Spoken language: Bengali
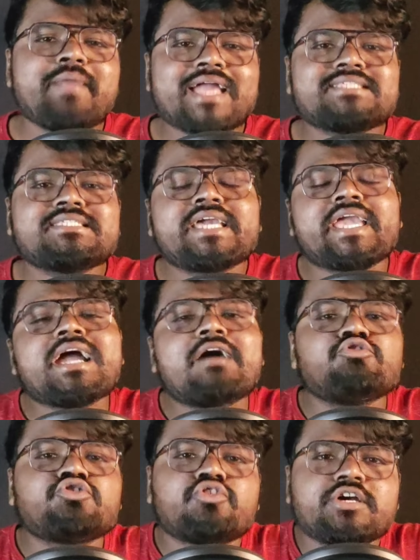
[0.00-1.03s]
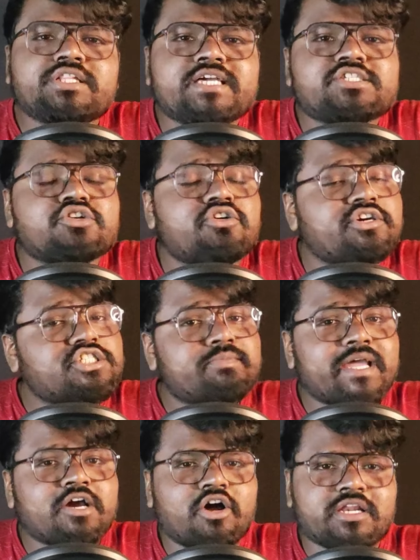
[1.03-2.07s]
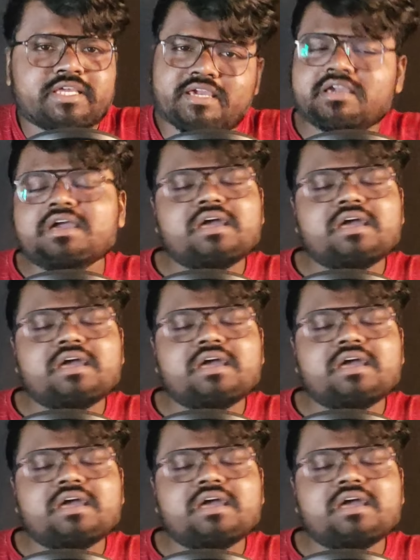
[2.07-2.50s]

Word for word: ম্যাচ থেকেই আউট করে দিয়েছিল ইস্টবেঙ্গলকে